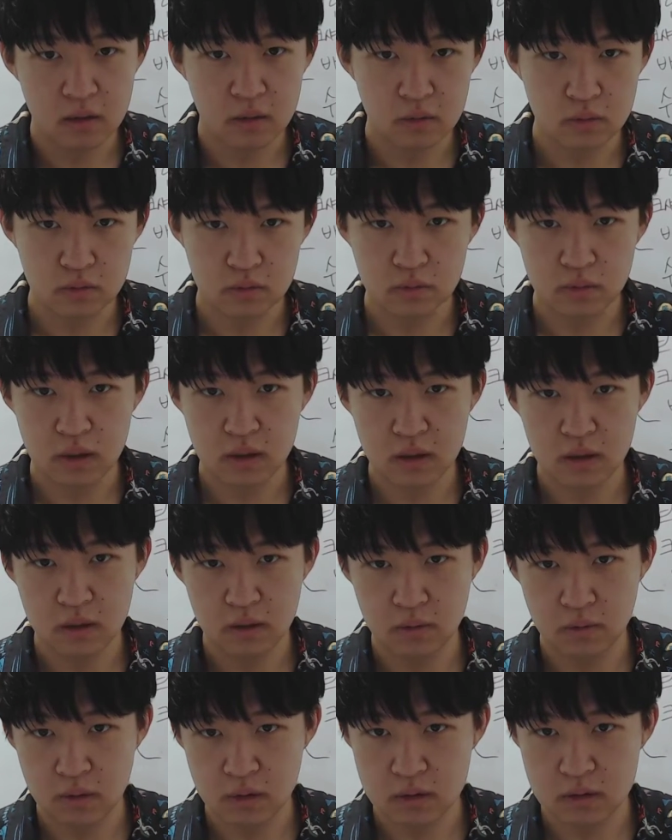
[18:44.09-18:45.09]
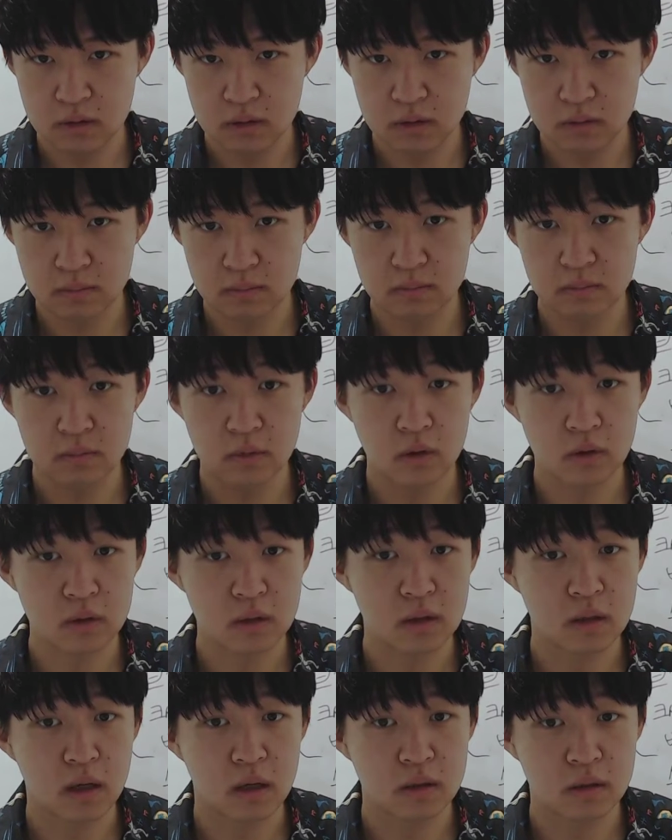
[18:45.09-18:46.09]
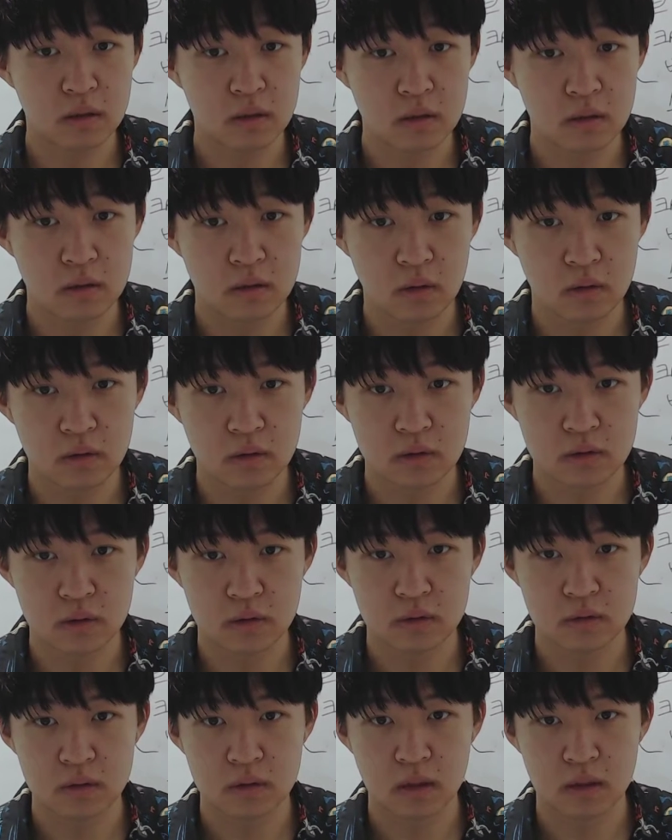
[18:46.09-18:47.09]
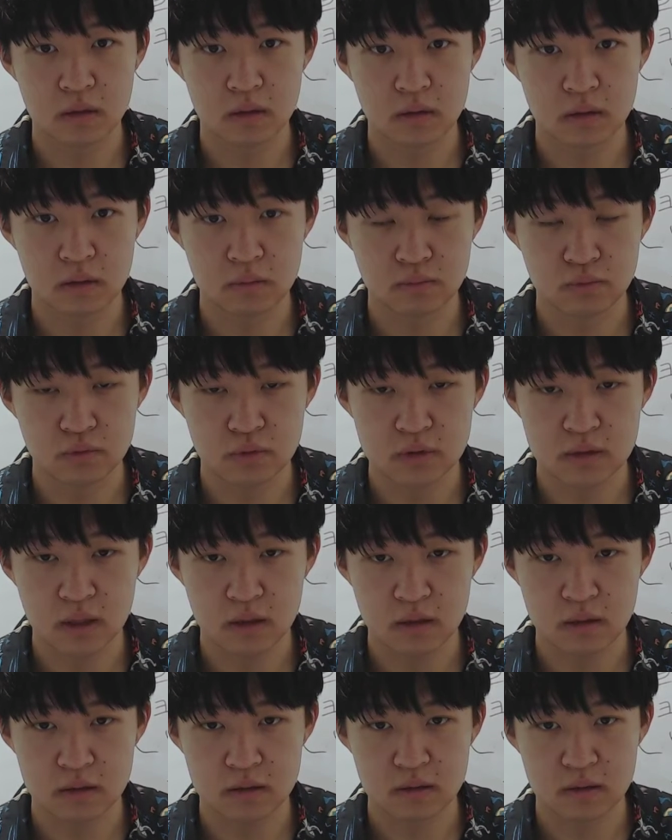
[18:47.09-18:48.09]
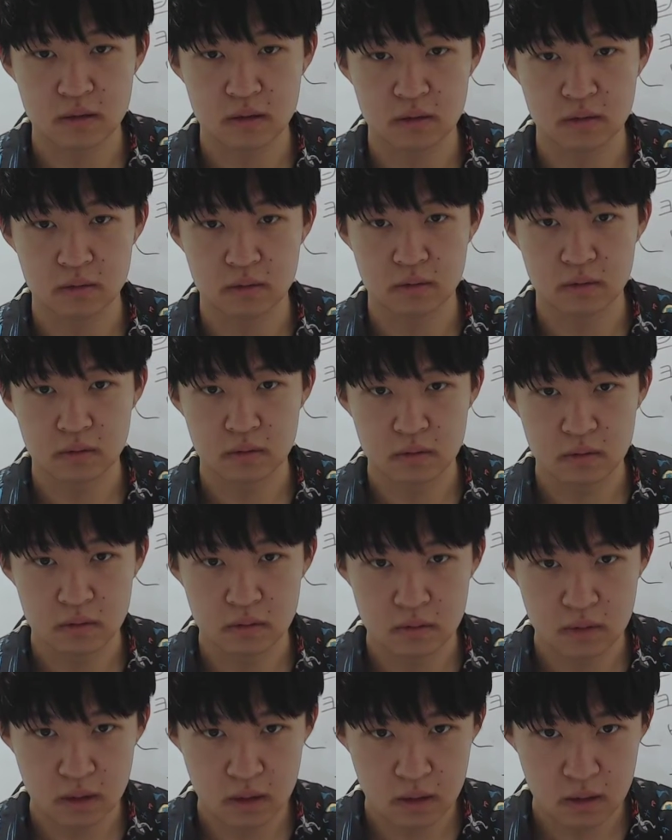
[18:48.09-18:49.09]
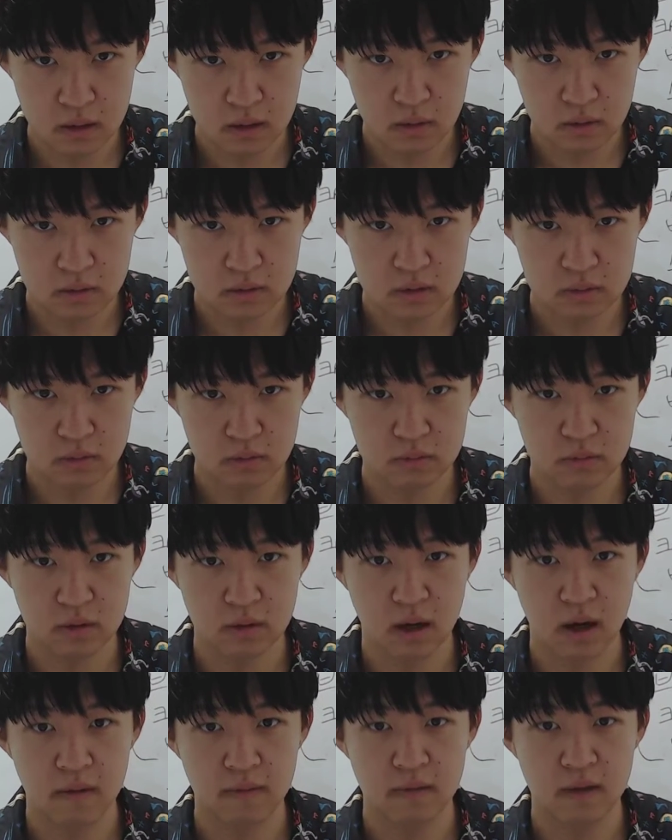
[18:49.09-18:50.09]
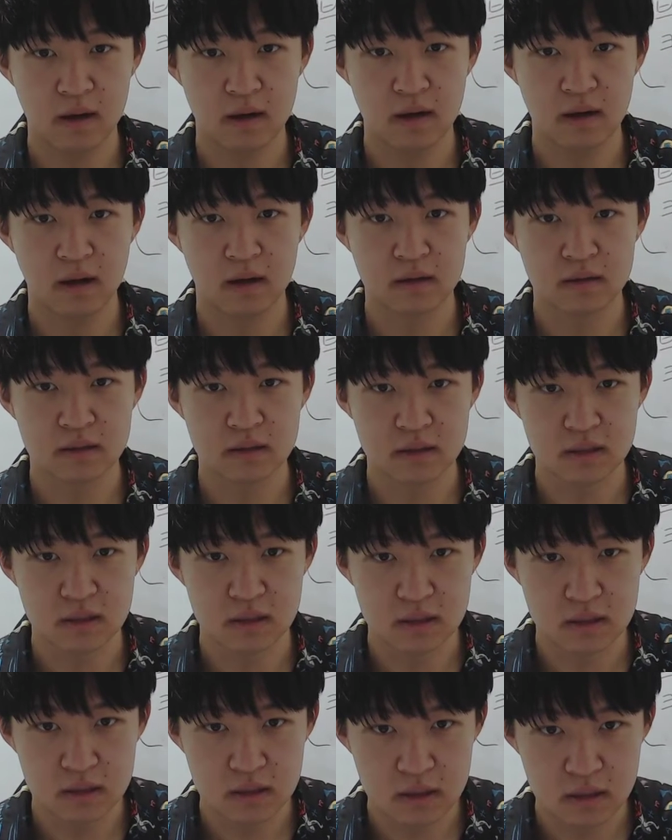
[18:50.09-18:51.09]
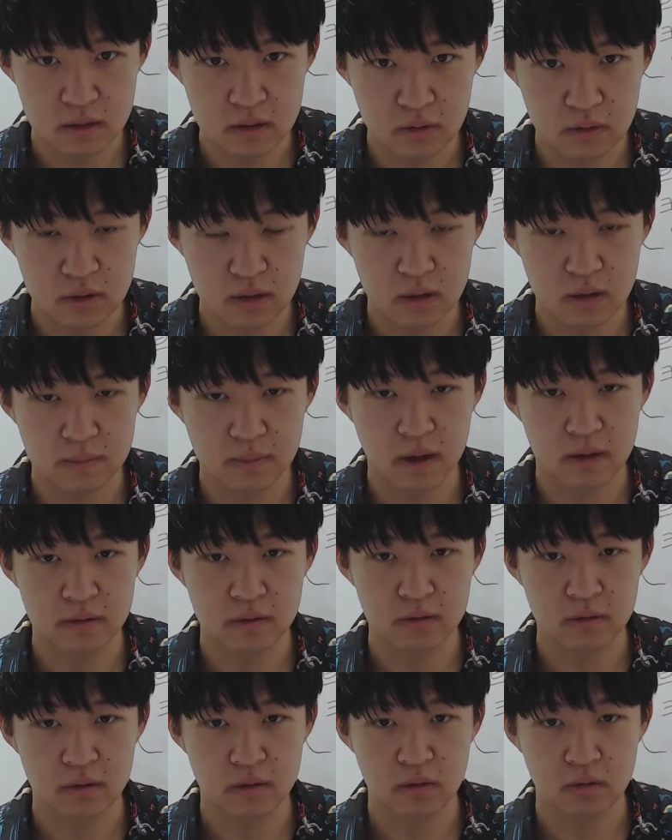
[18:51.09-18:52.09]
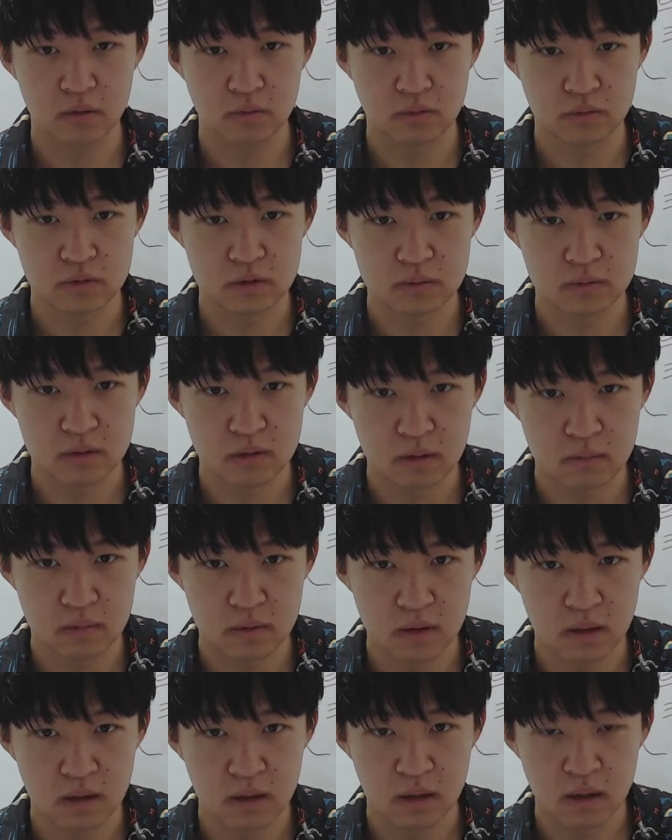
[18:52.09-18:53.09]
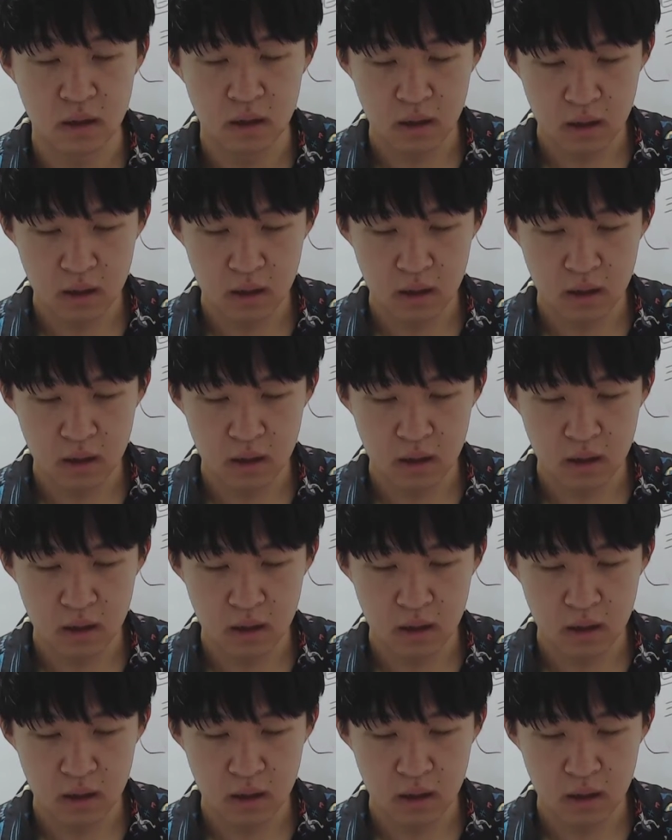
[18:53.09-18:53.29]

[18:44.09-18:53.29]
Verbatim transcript: 어, 우리 우리 지금 어딜 가든 어느 절을 가든 불상이 있잖아요. 그게 어찌 보면 간다라 양식의 영향을 받은 거라고 보시면 됩니다.